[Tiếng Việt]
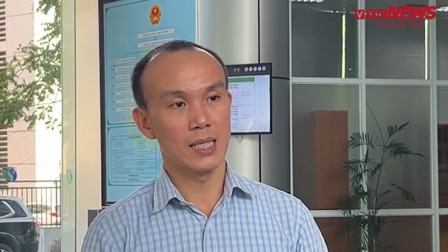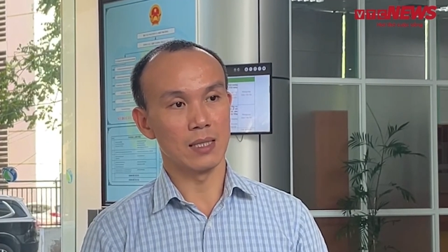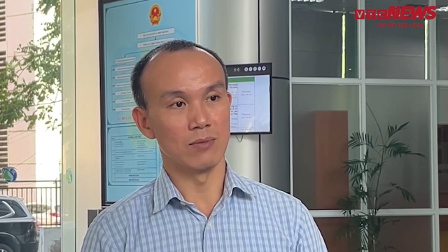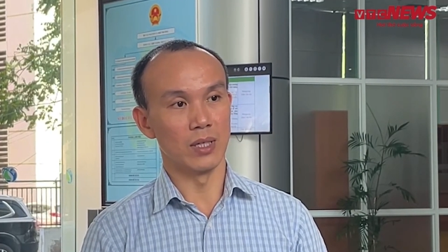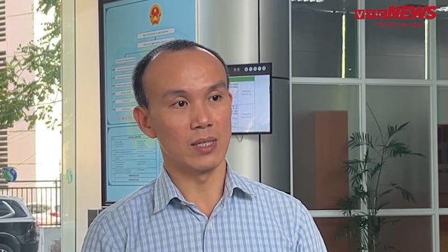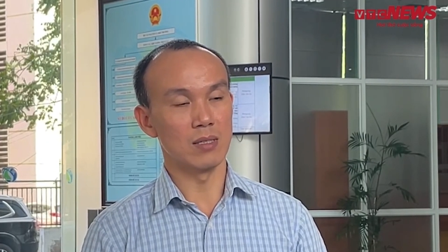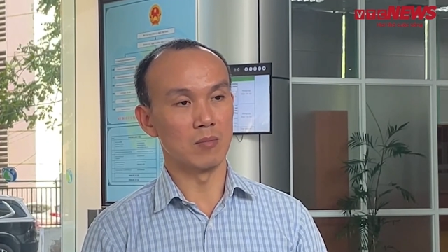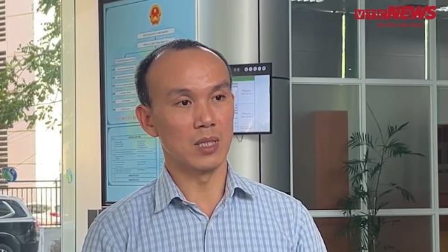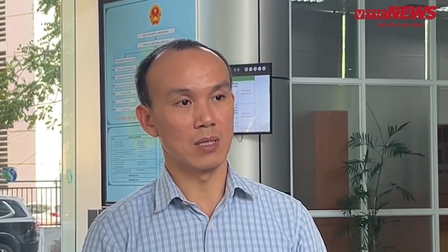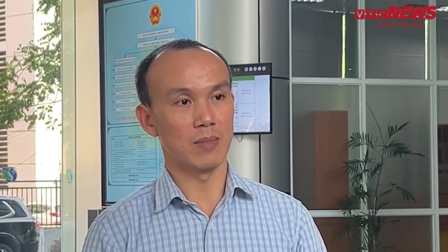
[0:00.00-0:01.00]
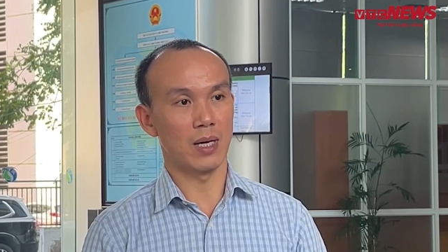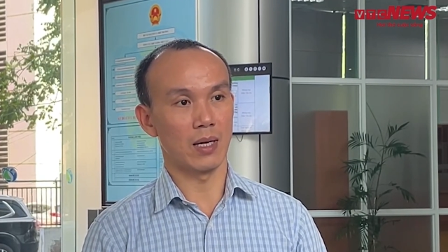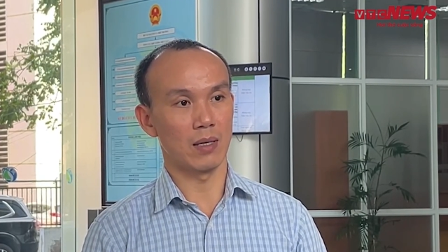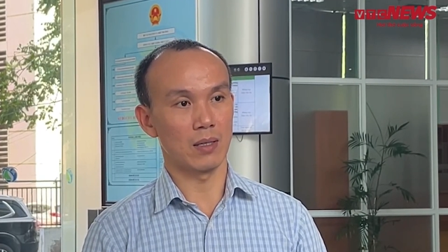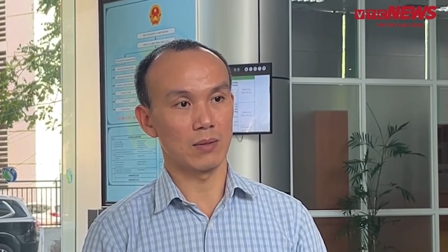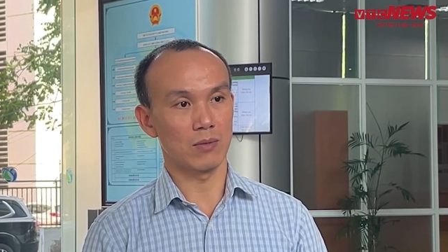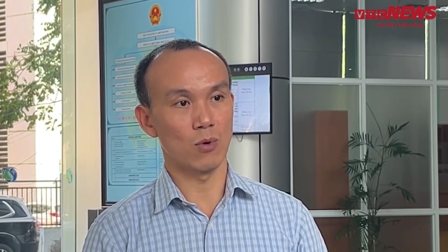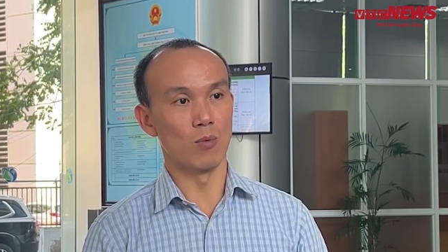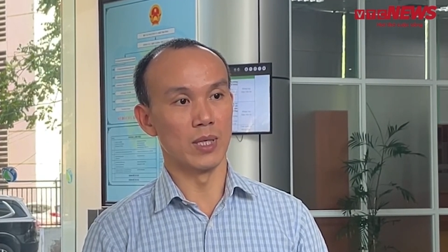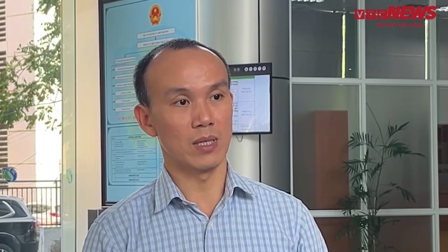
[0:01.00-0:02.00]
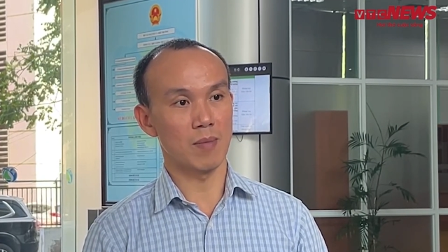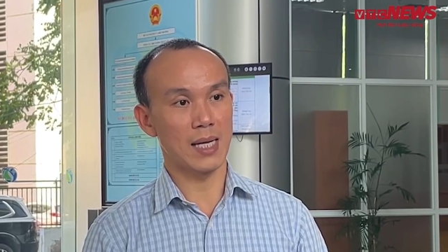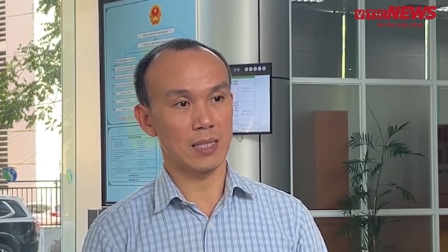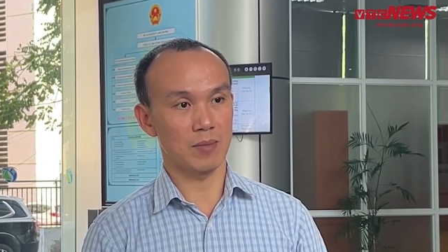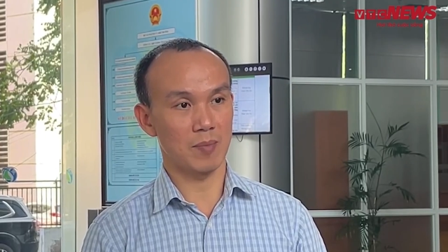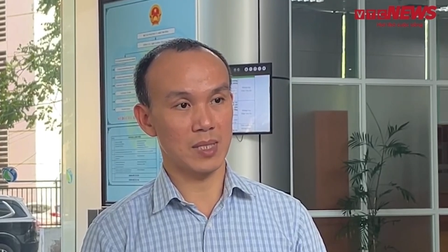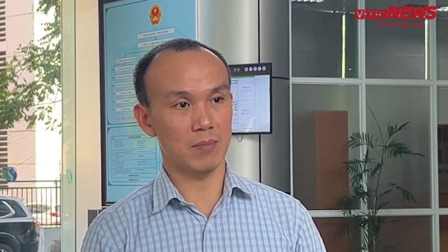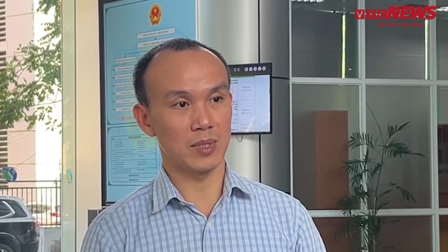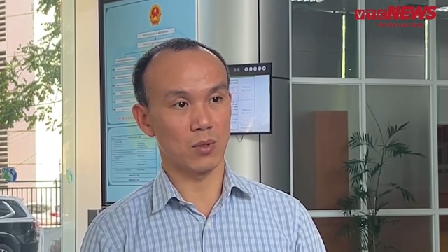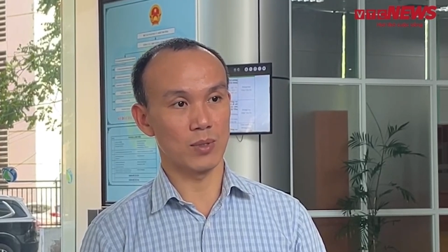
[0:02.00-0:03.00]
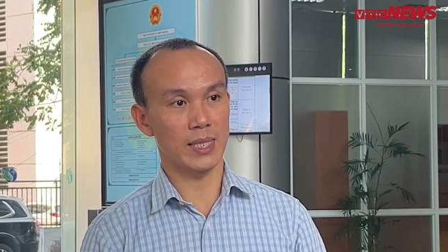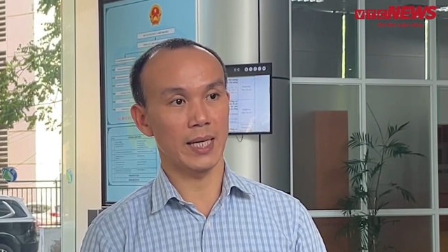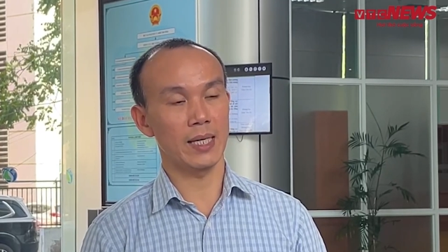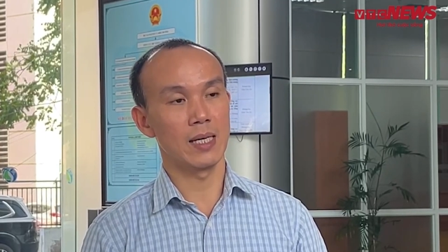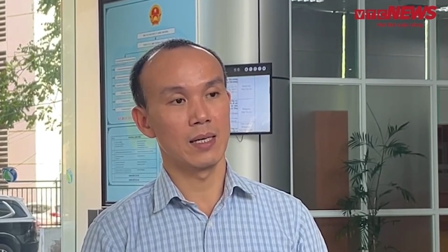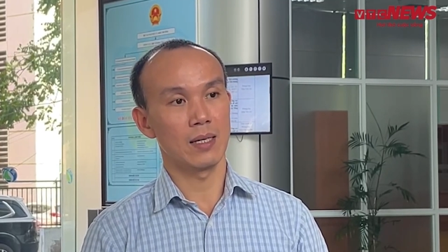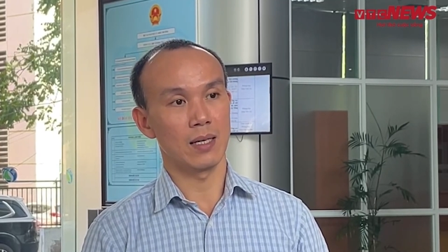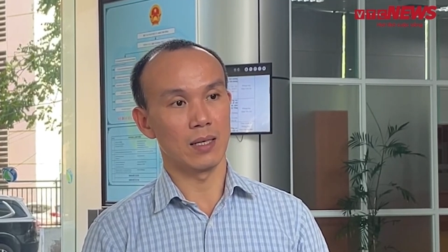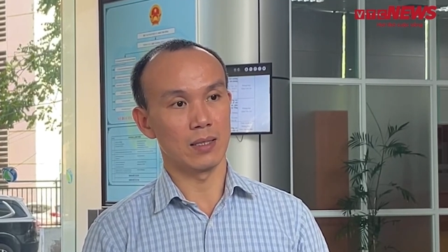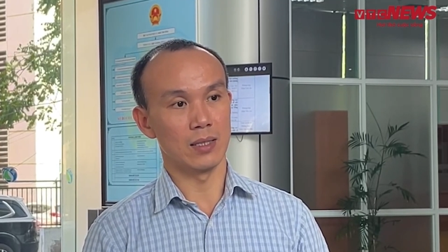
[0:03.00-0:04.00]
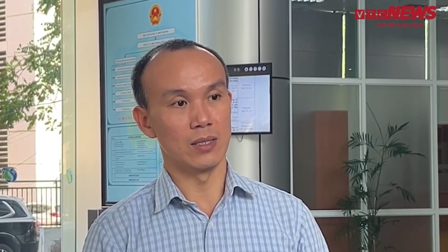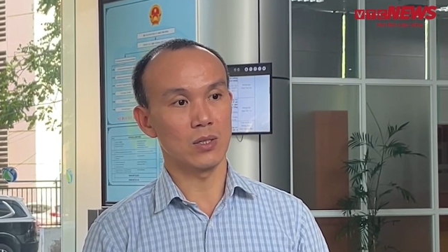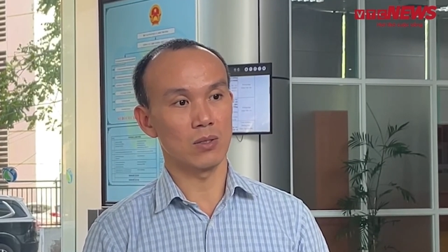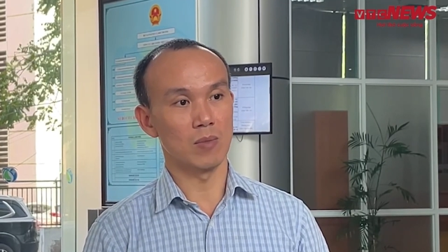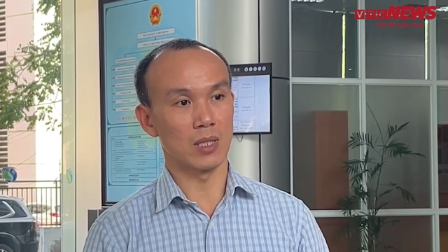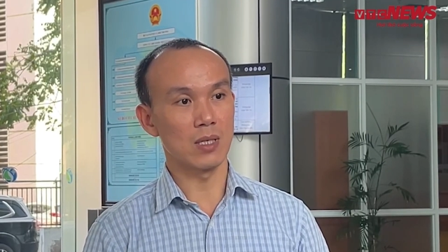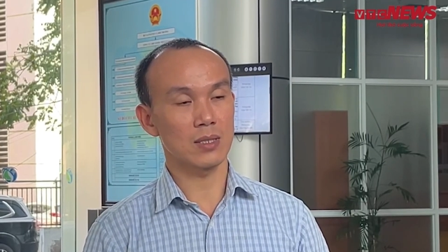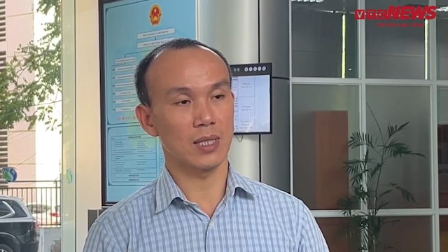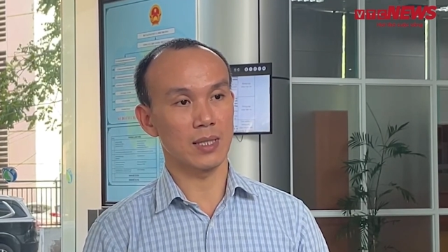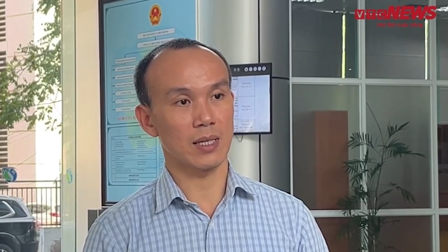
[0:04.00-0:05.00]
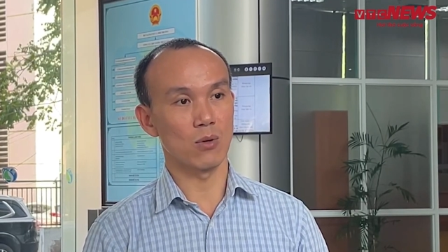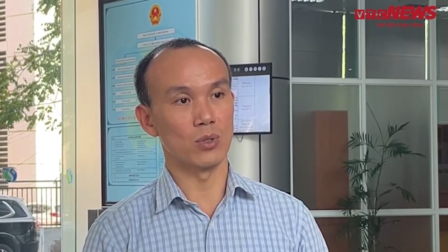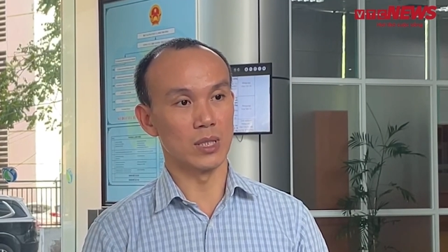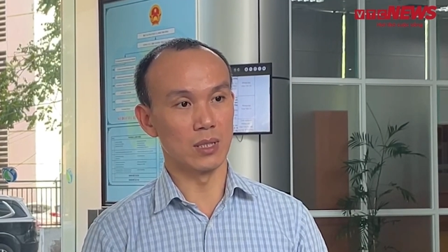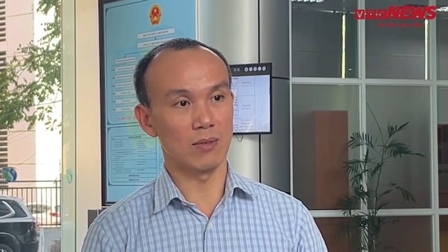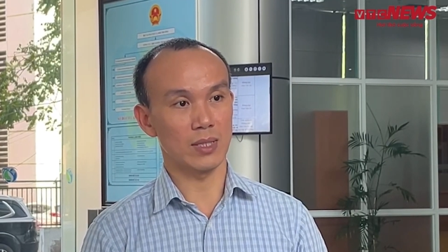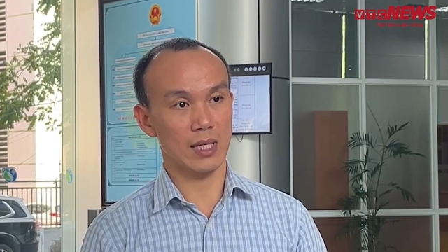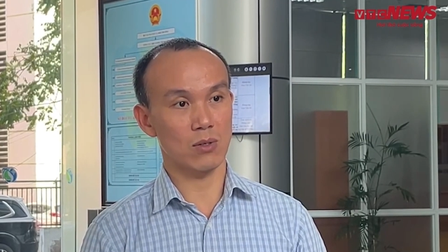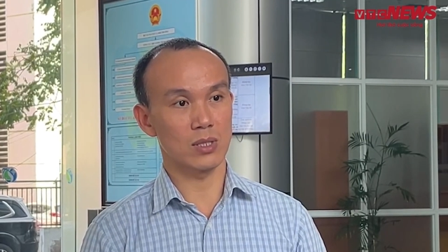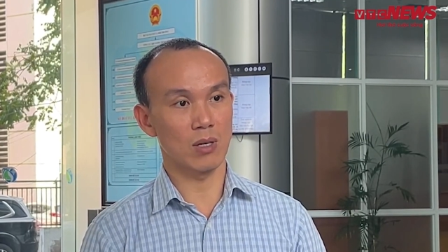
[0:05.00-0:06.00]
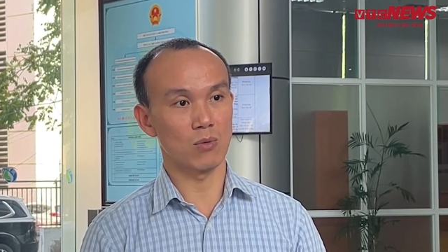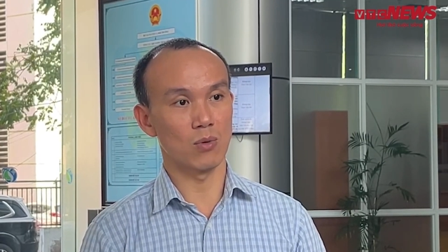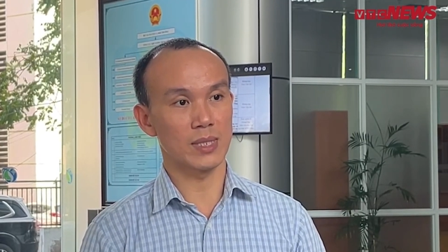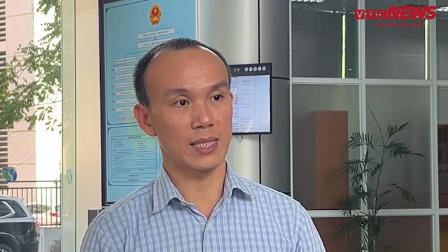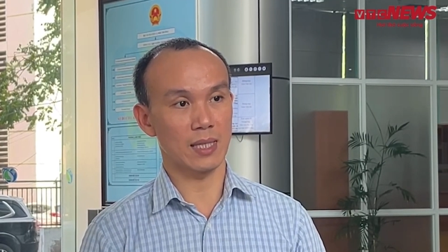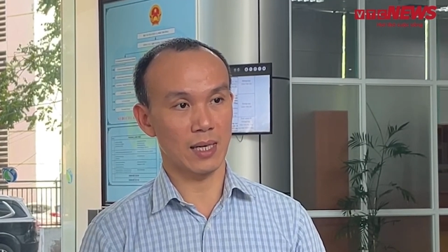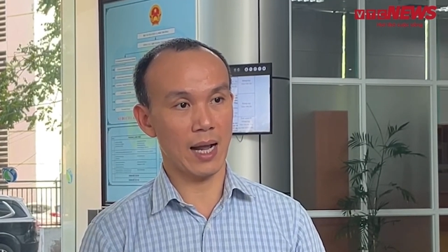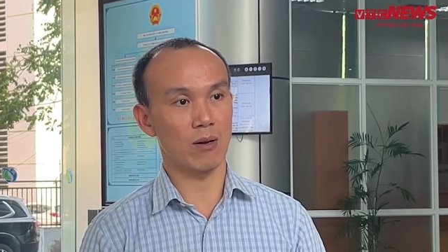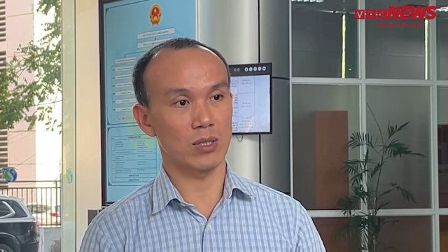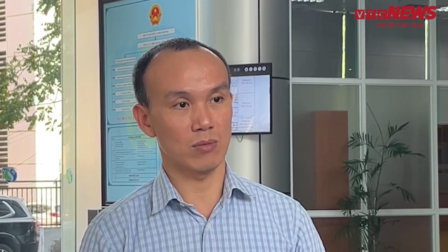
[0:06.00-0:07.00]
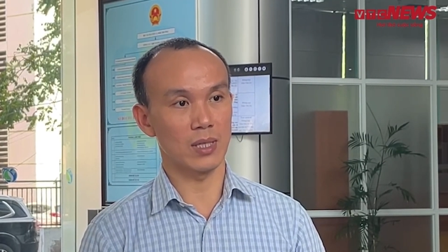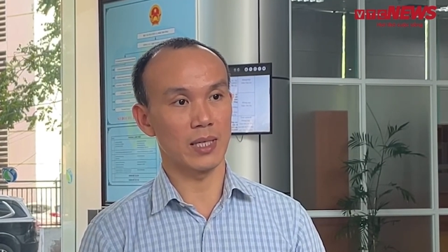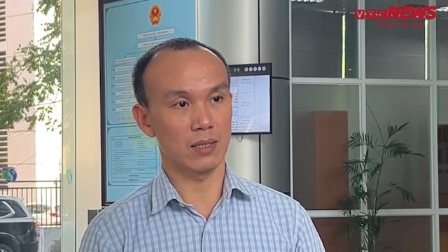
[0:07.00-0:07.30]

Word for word: thì với cái lượng mưa mà phổ biến là ba trăm đến năm trăm thì cũng sẽ à, khiến cho mực nước trên các hồ chứa và các con sông cũng sẽ tăng cao trong những ngày